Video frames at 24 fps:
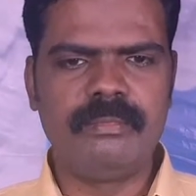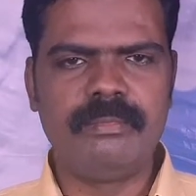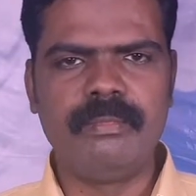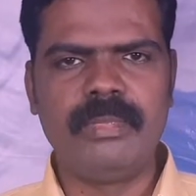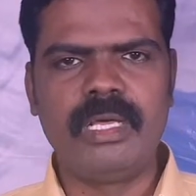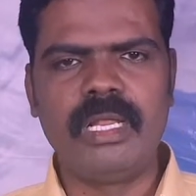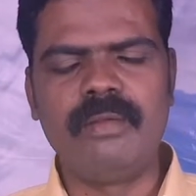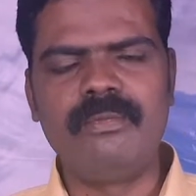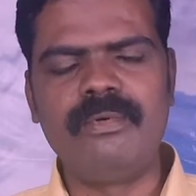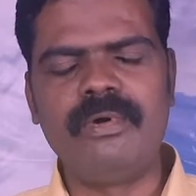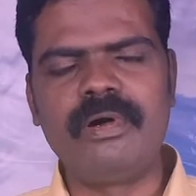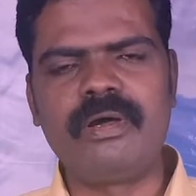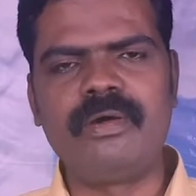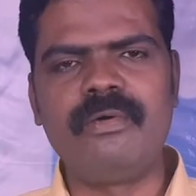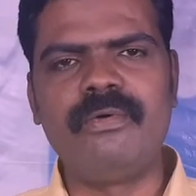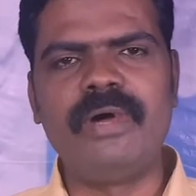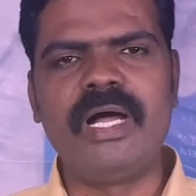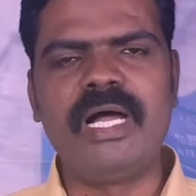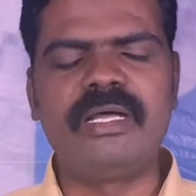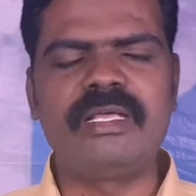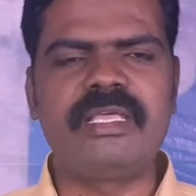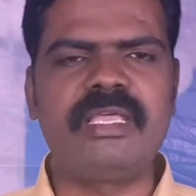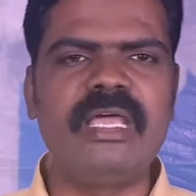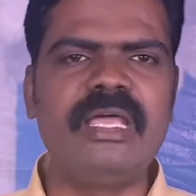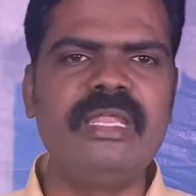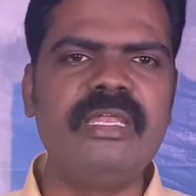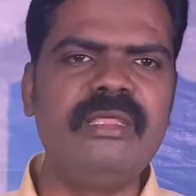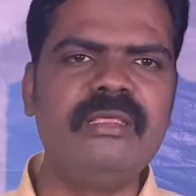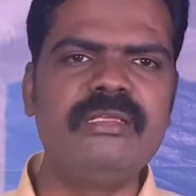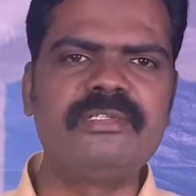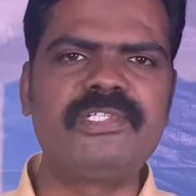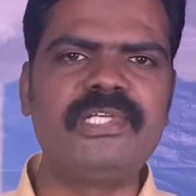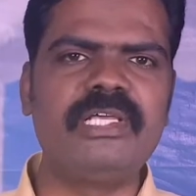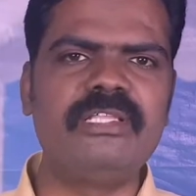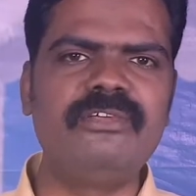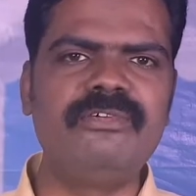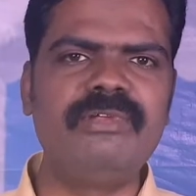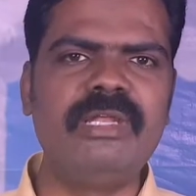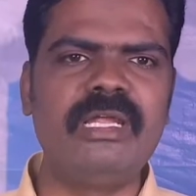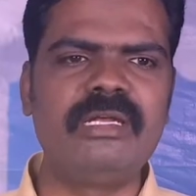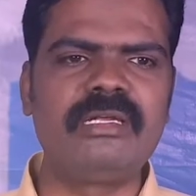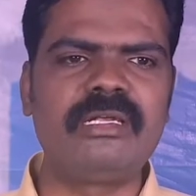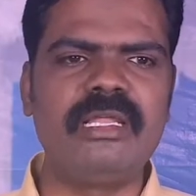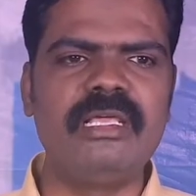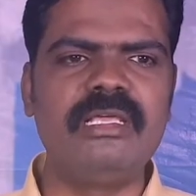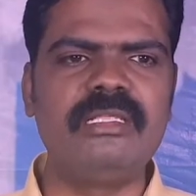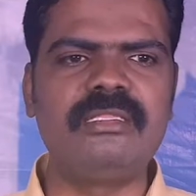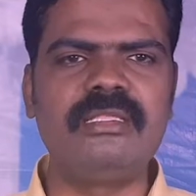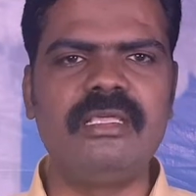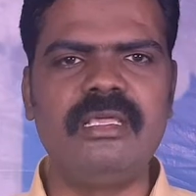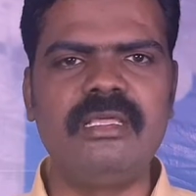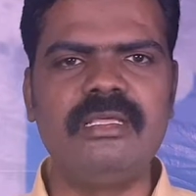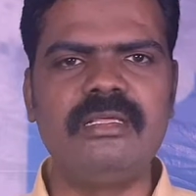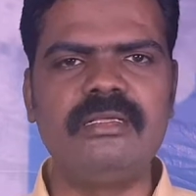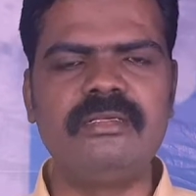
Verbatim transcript: మనం ఒక వాక్యాన్ని చదివినట్లయితే